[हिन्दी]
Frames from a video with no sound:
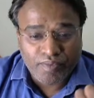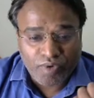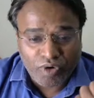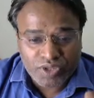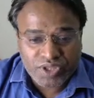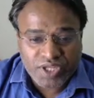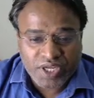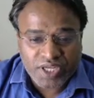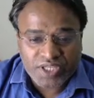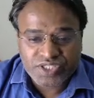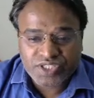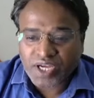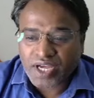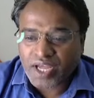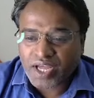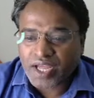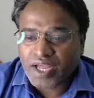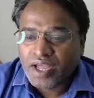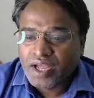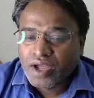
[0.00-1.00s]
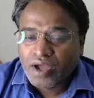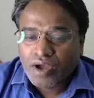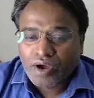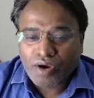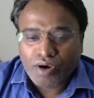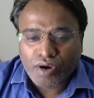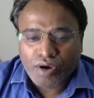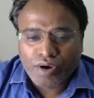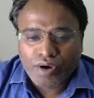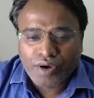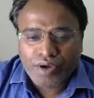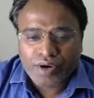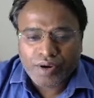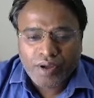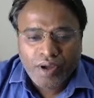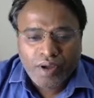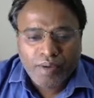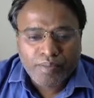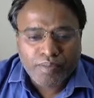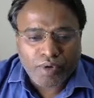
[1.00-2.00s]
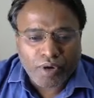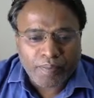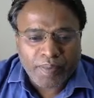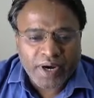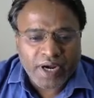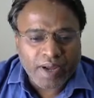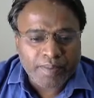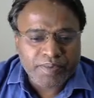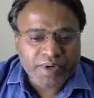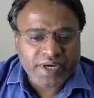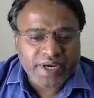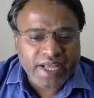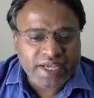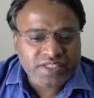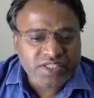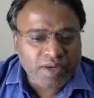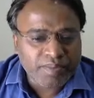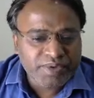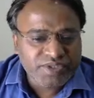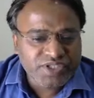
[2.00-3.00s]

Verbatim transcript: बहुत ही अच्छा है और प्रॉफिट आफ्टर टैक्स यहाँ पर